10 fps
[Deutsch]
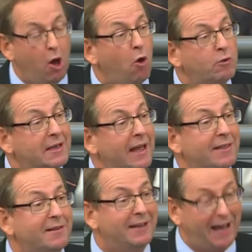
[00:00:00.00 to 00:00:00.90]
und
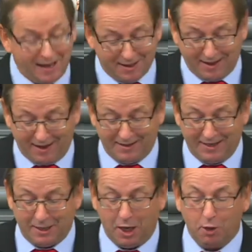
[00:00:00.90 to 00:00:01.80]
lassen
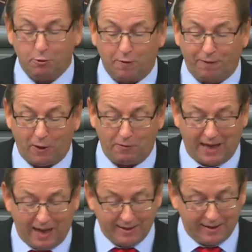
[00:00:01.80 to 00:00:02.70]
gleichzeitig durch Frau
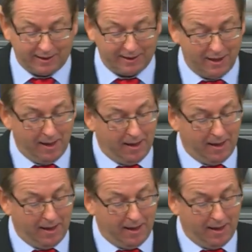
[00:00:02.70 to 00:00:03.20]
Nahles